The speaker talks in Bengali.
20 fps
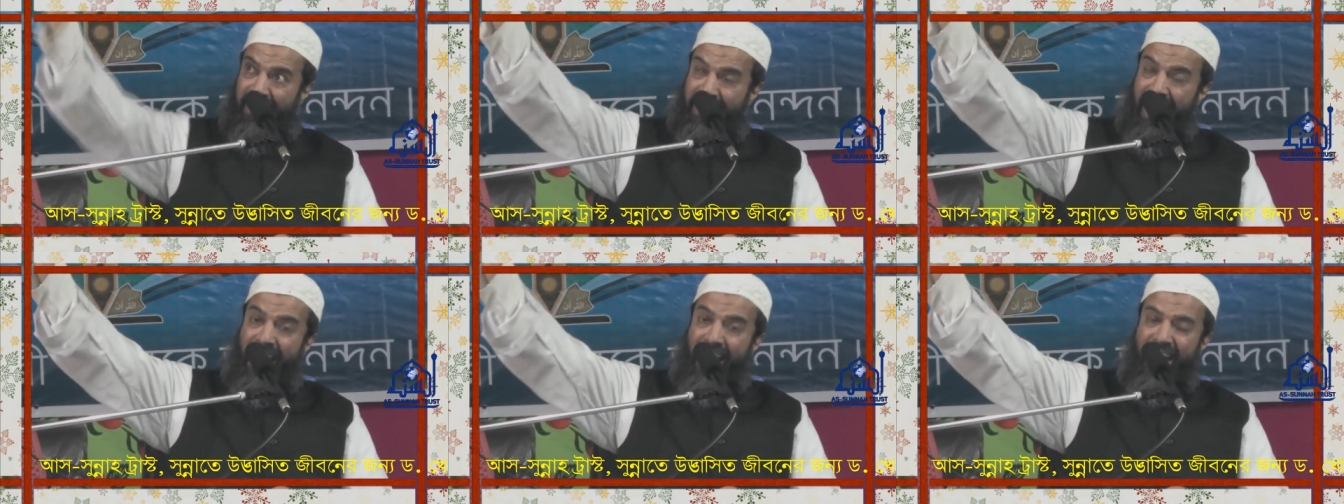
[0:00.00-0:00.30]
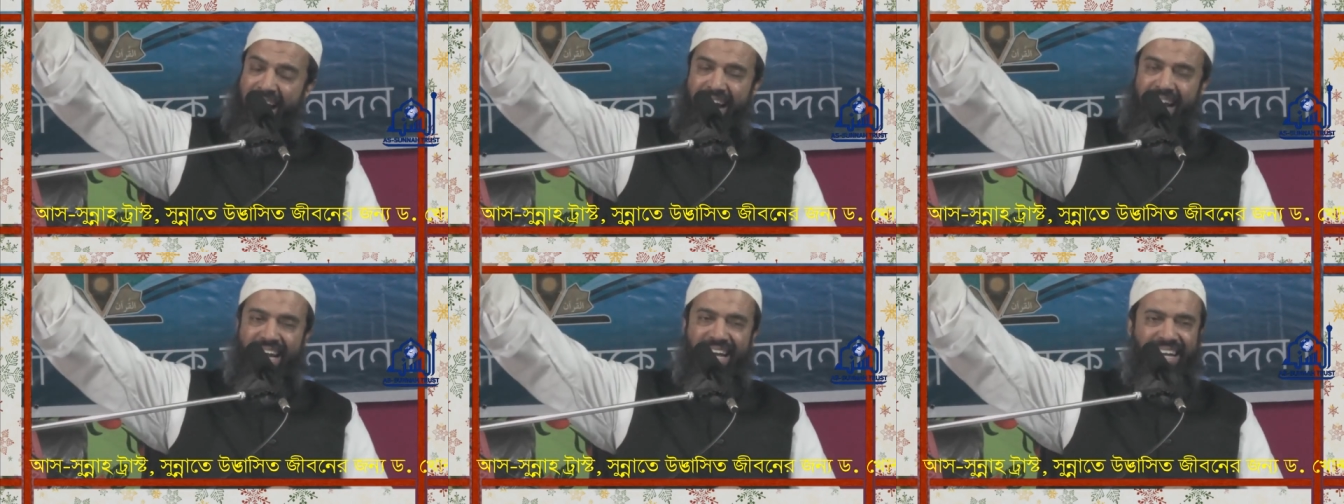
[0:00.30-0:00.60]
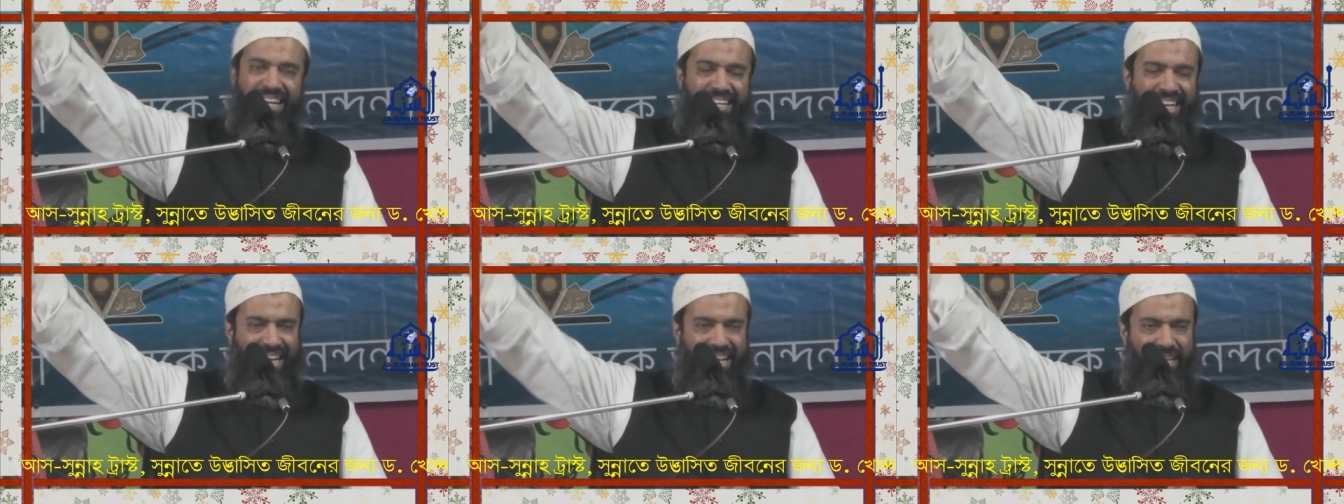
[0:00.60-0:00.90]
ঢাকা
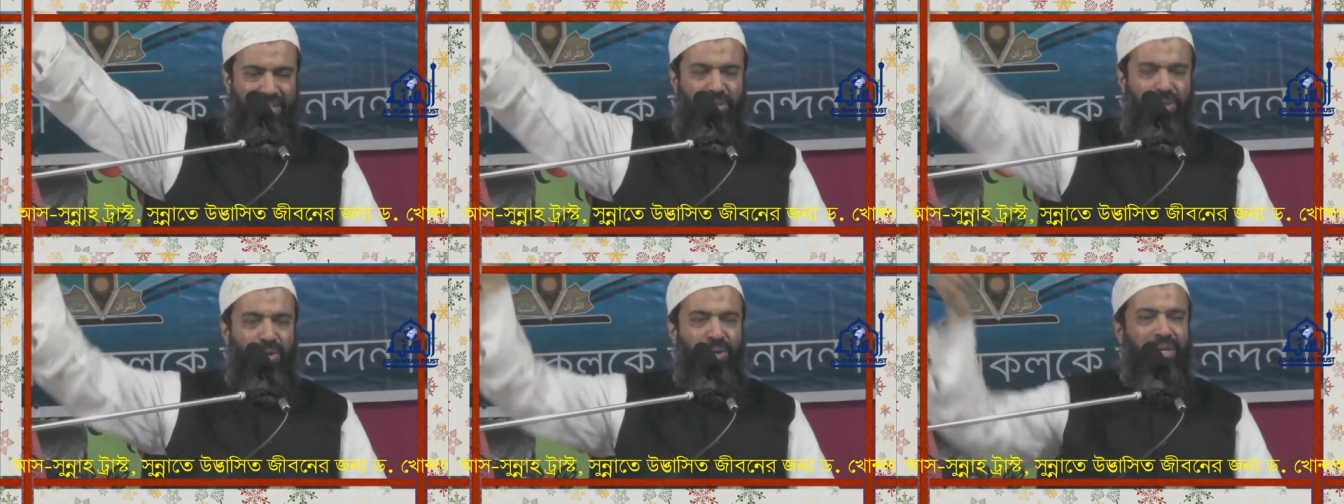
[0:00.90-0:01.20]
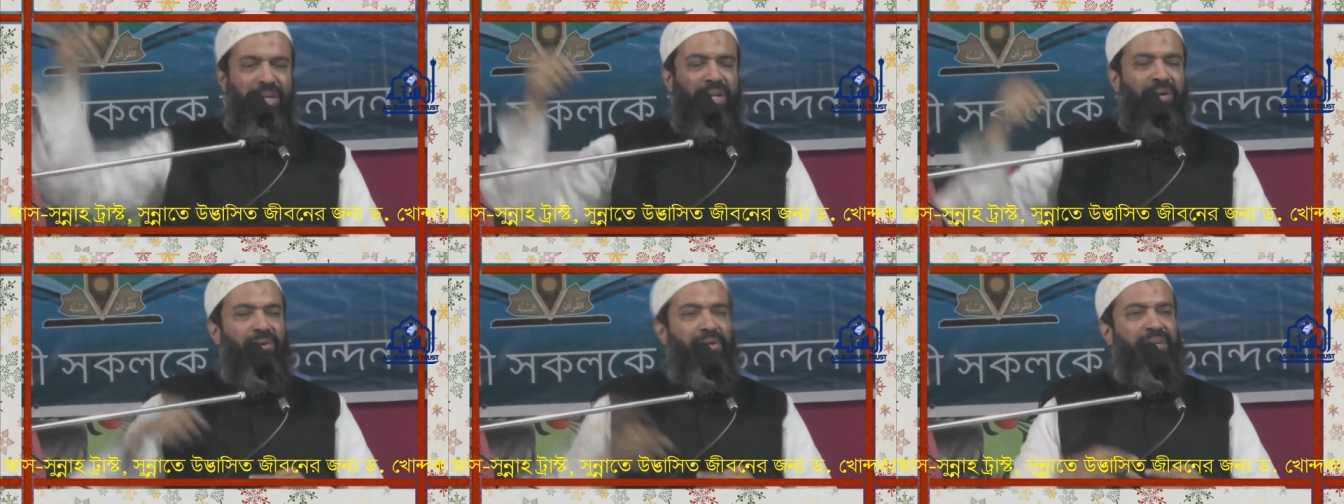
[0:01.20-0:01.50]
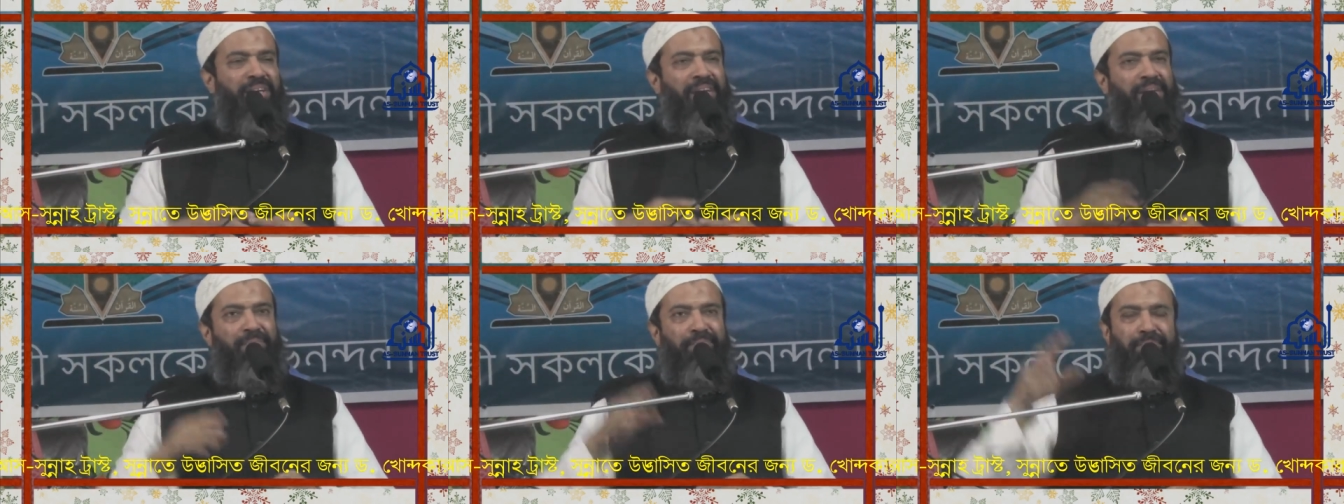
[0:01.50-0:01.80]
ঢাকা শহরে
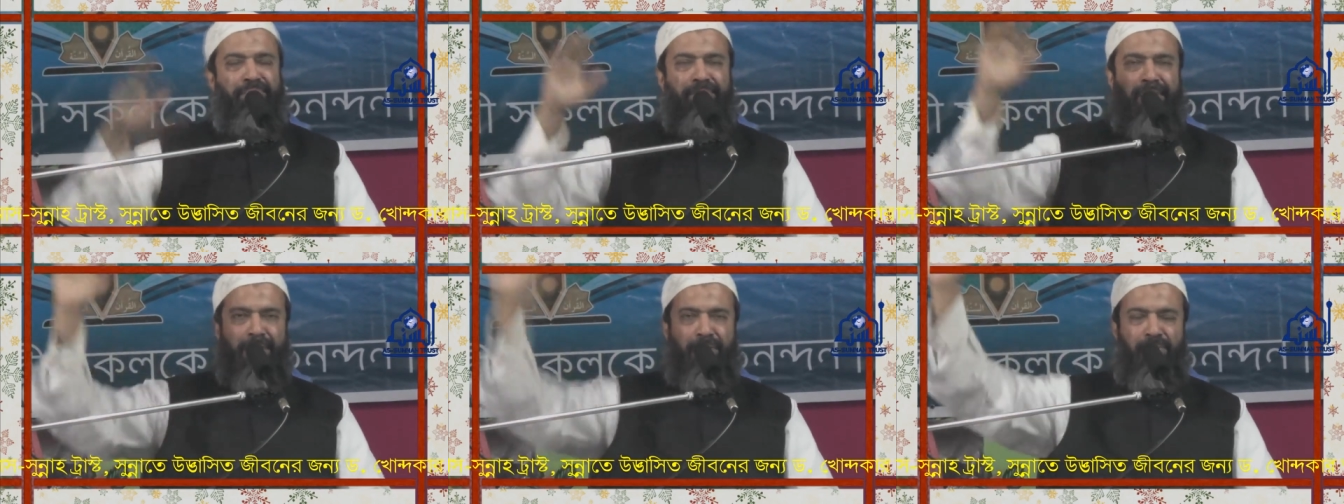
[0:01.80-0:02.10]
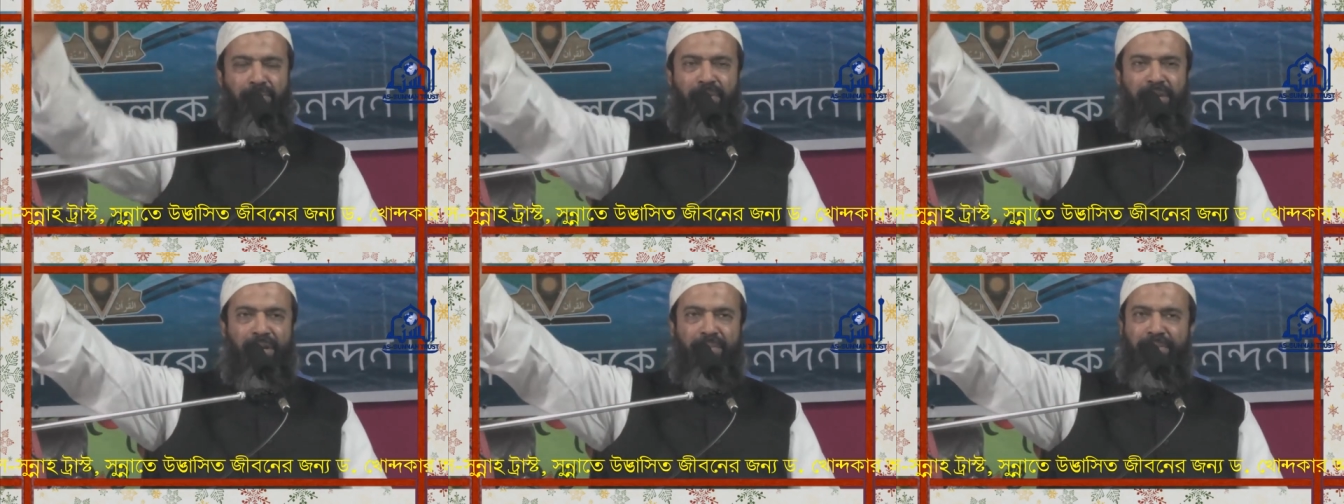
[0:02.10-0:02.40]
ওই বাইতুল